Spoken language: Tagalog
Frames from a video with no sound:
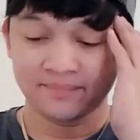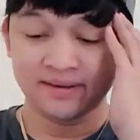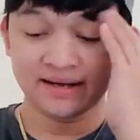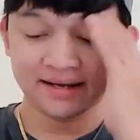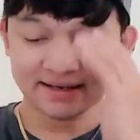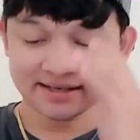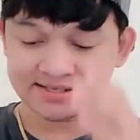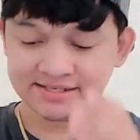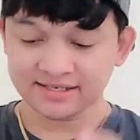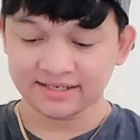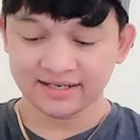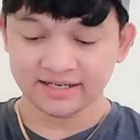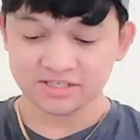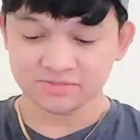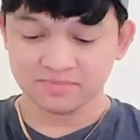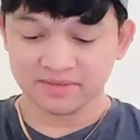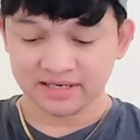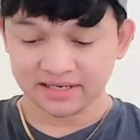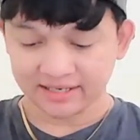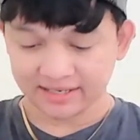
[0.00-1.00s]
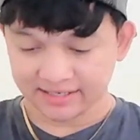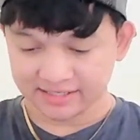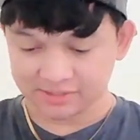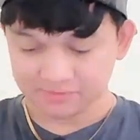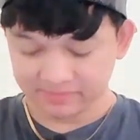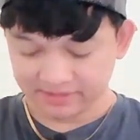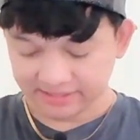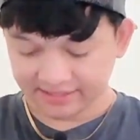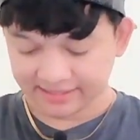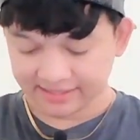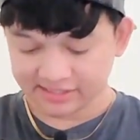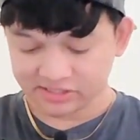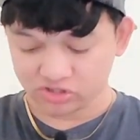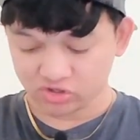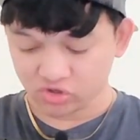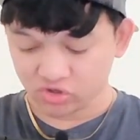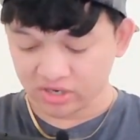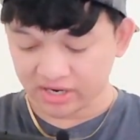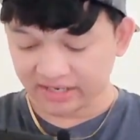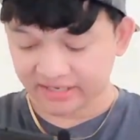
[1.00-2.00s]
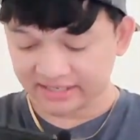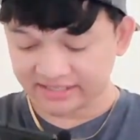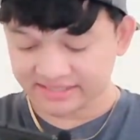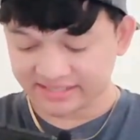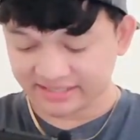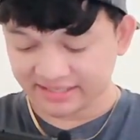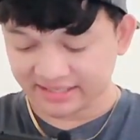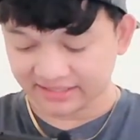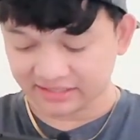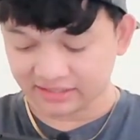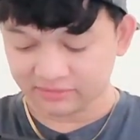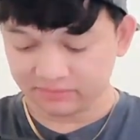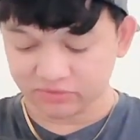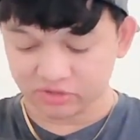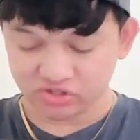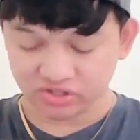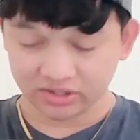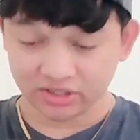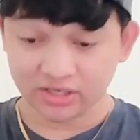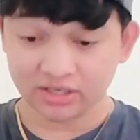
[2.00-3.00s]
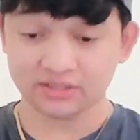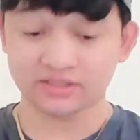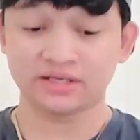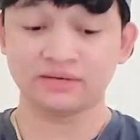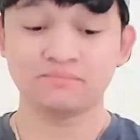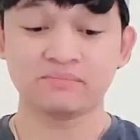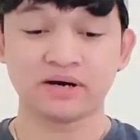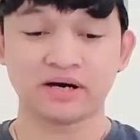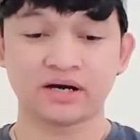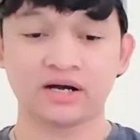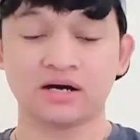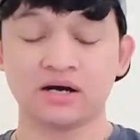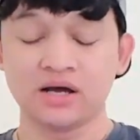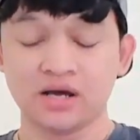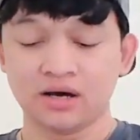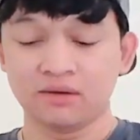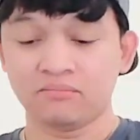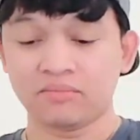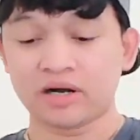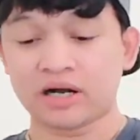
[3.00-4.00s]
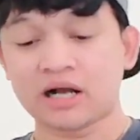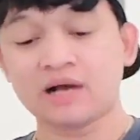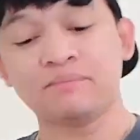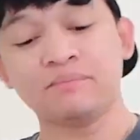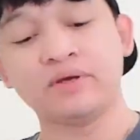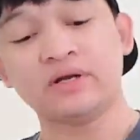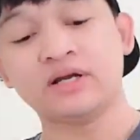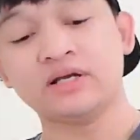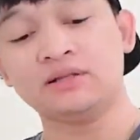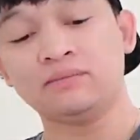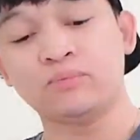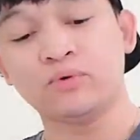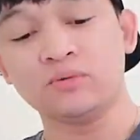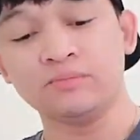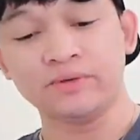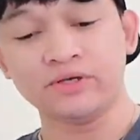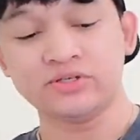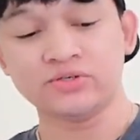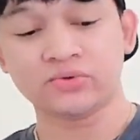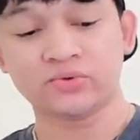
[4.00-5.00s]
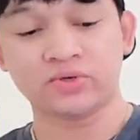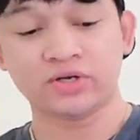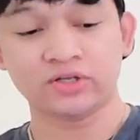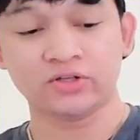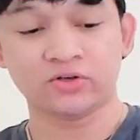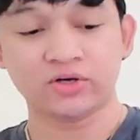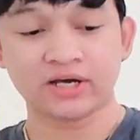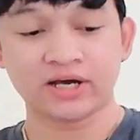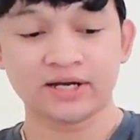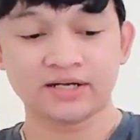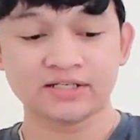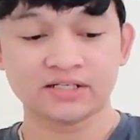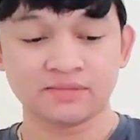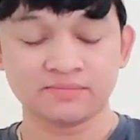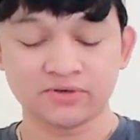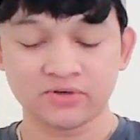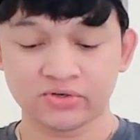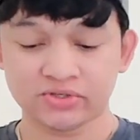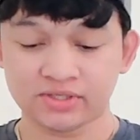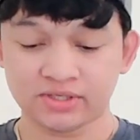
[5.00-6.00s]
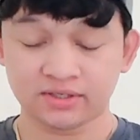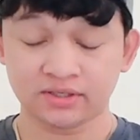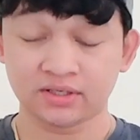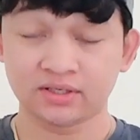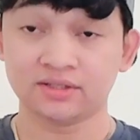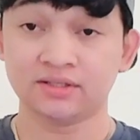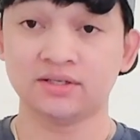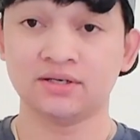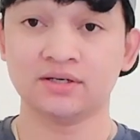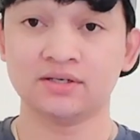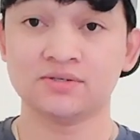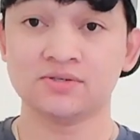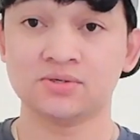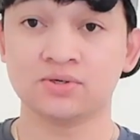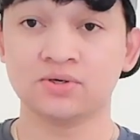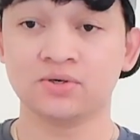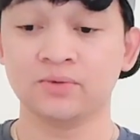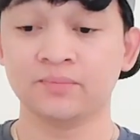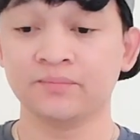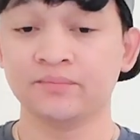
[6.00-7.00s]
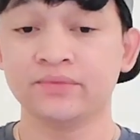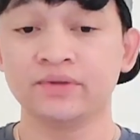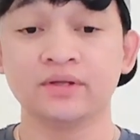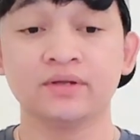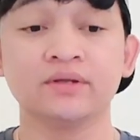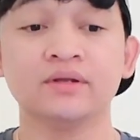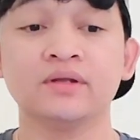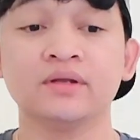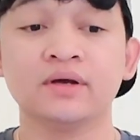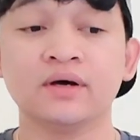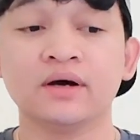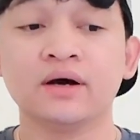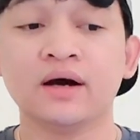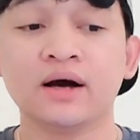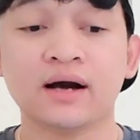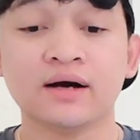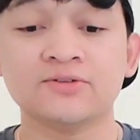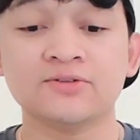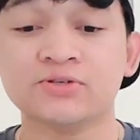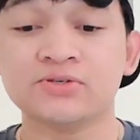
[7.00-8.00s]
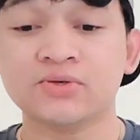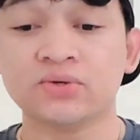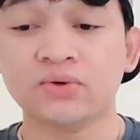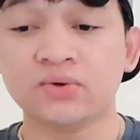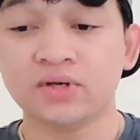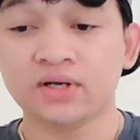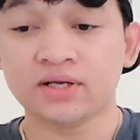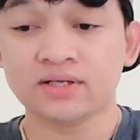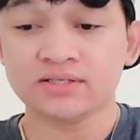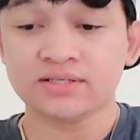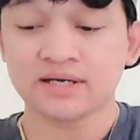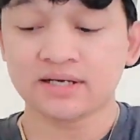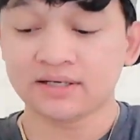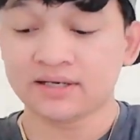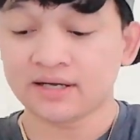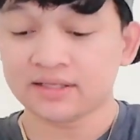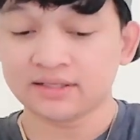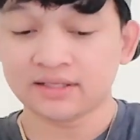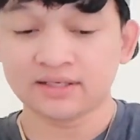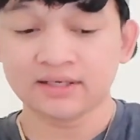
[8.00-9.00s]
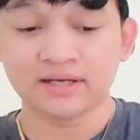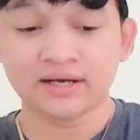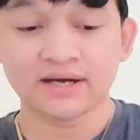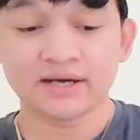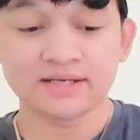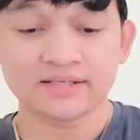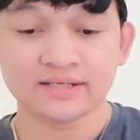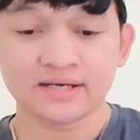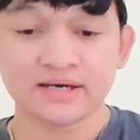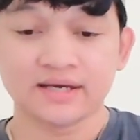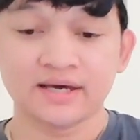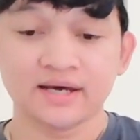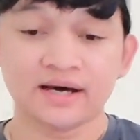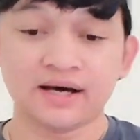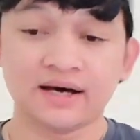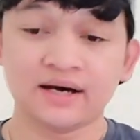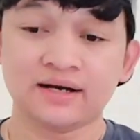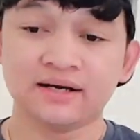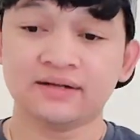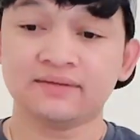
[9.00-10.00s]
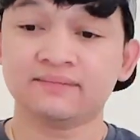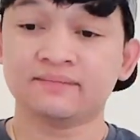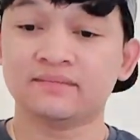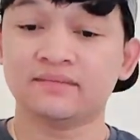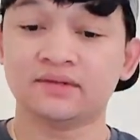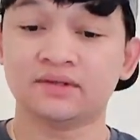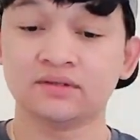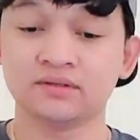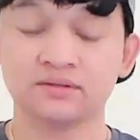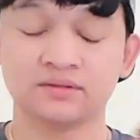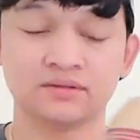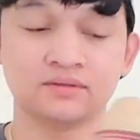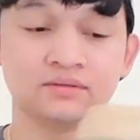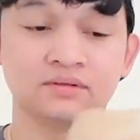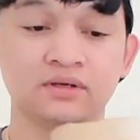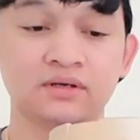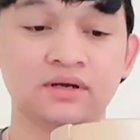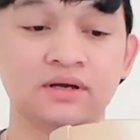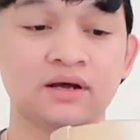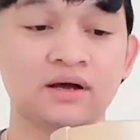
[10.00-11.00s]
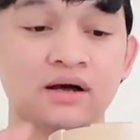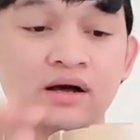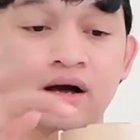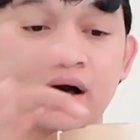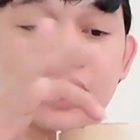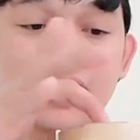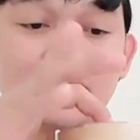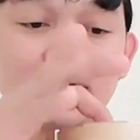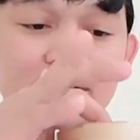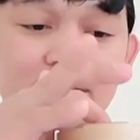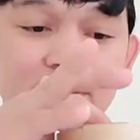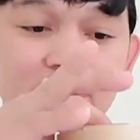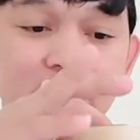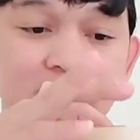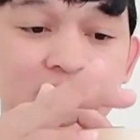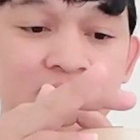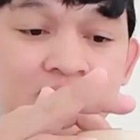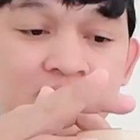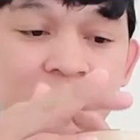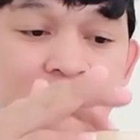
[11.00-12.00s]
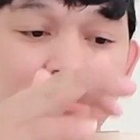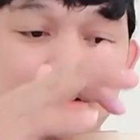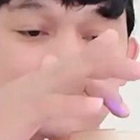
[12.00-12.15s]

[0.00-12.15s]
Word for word: Malakas siya guys, malakas, malakas. So hanggang dyan lang yung music natin. Baka makopyright pong video ko na ito dahil sa music na ito. So, ang susunod na i-check natin guys ay ang axe in.